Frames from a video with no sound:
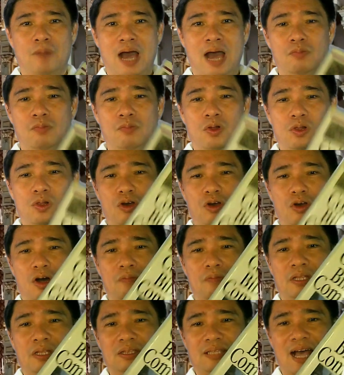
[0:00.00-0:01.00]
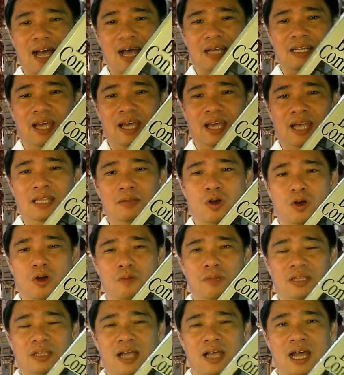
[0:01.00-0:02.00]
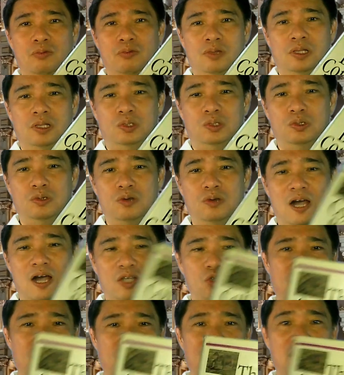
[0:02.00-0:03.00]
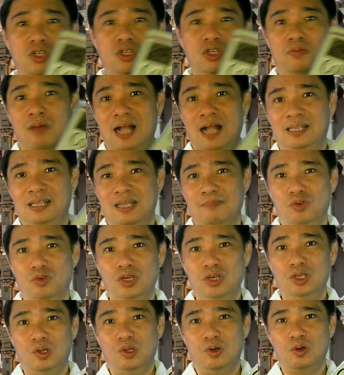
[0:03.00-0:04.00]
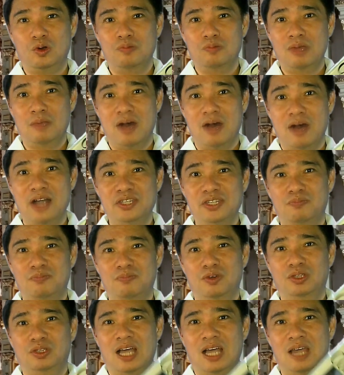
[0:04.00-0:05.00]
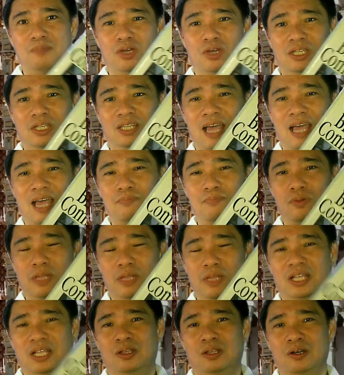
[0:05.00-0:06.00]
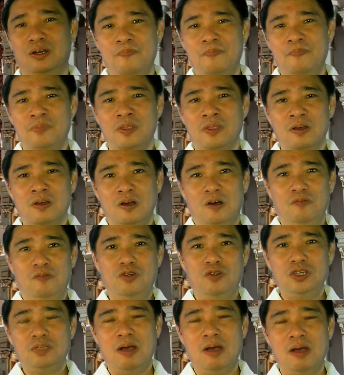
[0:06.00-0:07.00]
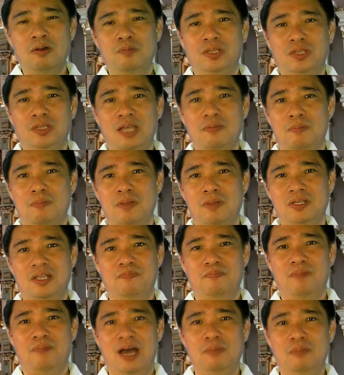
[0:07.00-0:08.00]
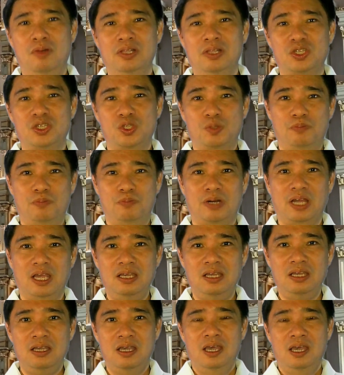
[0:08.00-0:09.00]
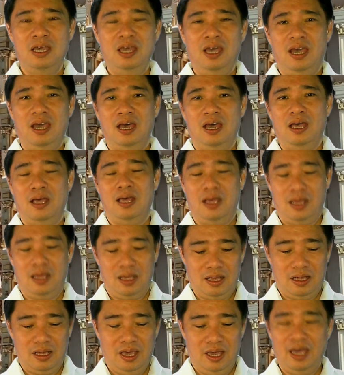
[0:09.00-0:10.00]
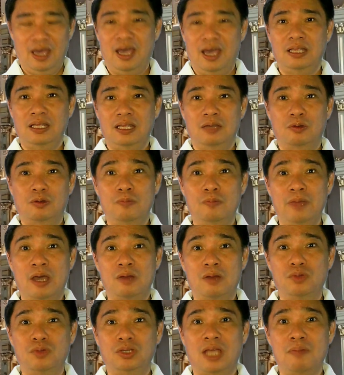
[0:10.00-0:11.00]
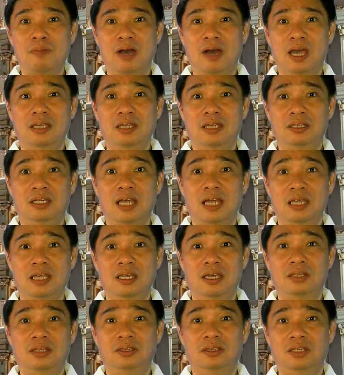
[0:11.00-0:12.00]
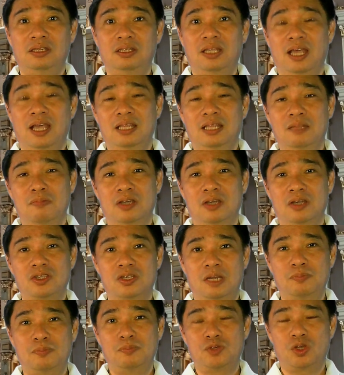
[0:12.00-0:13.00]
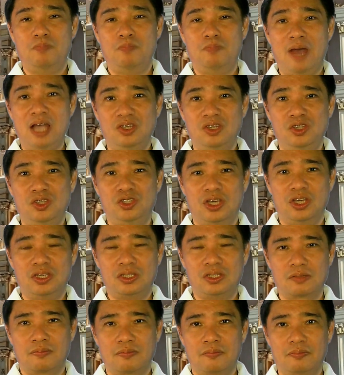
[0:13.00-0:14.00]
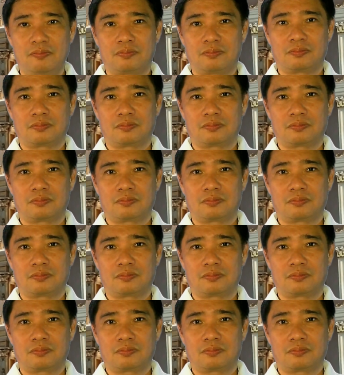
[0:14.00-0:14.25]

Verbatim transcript: Bible commentary. Any commentary will do. Actually, medyo mahal na po ito. Kung may budget po tayo, pwede tayong bumili nito. Of course, bago po tayo magbasa ng Bible, let's pray. Uh, and kung meron po tayong mga hindi naiintindihan ng mga scripture passages,